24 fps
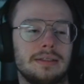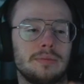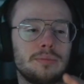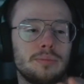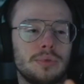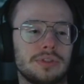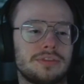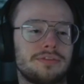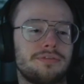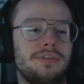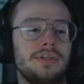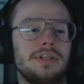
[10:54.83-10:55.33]

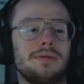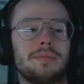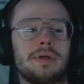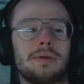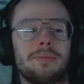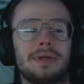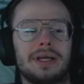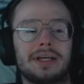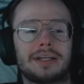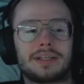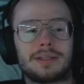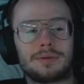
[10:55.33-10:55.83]
pod filmem
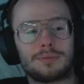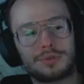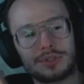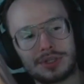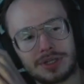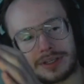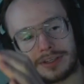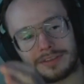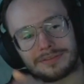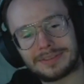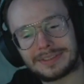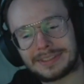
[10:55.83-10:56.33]
jakimś,
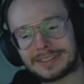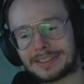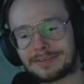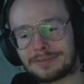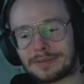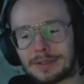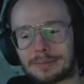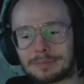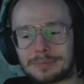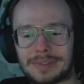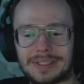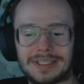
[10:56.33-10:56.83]
czego
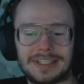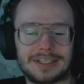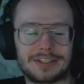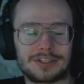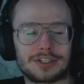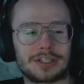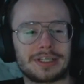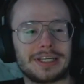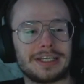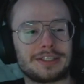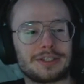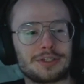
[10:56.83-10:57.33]
wyzywam,
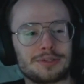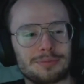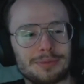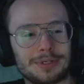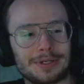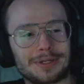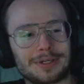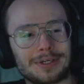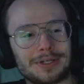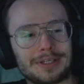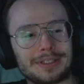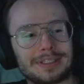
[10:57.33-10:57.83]
że kiedyś mnie
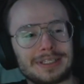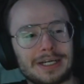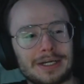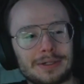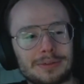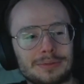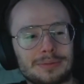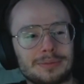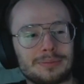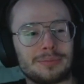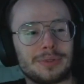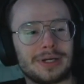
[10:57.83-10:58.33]

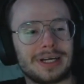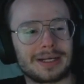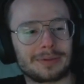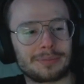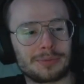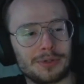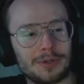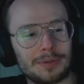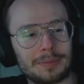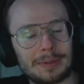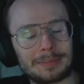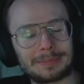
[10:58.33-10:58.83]
oglądał, bo jak
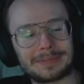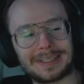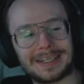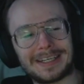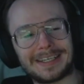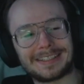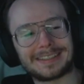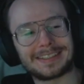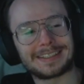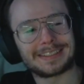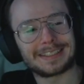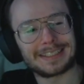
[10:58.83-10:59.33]
było mam
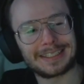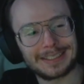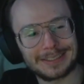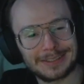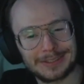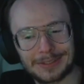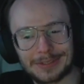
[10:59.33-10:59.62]
talent, to teraz